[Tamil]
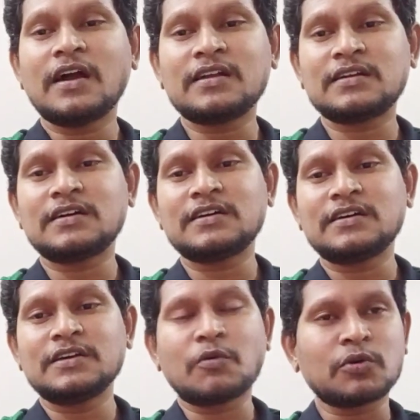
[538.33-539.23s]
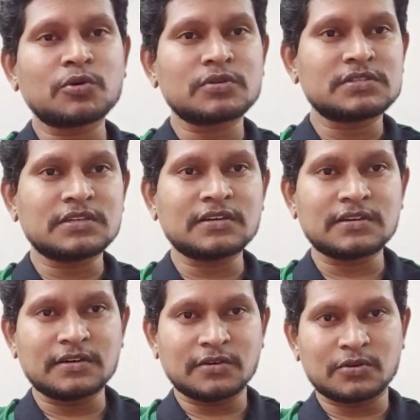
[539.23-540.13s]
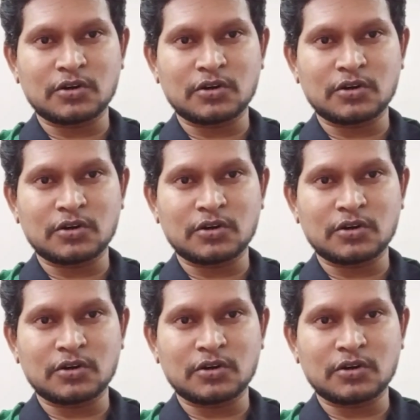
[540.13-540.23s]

அண்ட் uh, இவன் வந்து ஒரு சின்ன ஒரு